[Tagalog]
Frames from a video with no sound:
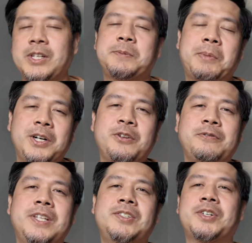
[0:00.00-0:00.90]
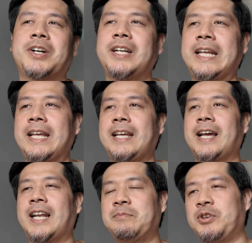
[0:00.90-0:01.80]
So as part of this
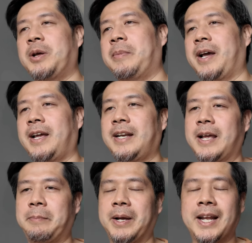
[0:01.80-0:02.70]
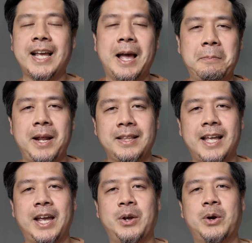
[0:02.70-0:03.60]
journey, alam nyo naman na pag nag apply
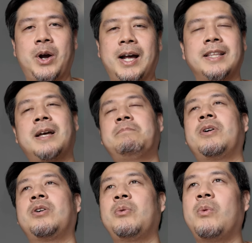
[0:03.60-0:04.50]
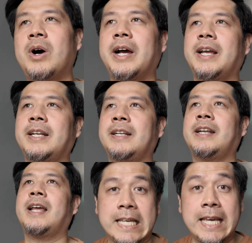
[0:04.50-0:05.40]
tayo, ang number
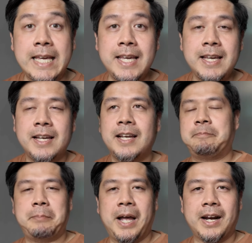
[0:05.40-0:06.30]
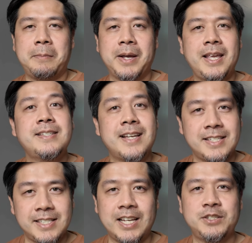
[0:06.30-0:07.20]
one key para maging
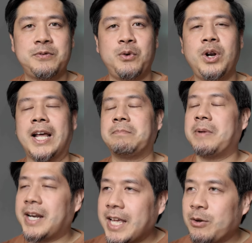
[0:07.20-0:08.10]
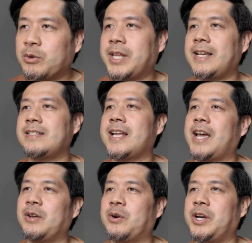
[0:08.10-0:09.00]
successful at ma-recognize
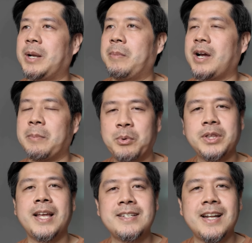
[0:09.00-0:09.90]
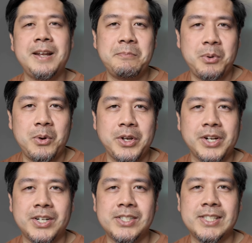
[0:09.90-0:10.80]
tayo ng mga potential
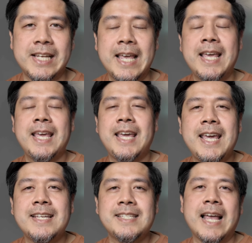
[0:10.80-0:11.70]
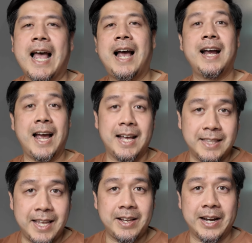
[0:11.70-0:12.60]
employers is ang
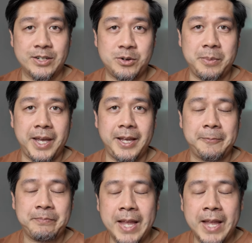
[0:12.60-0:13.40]
ating resume.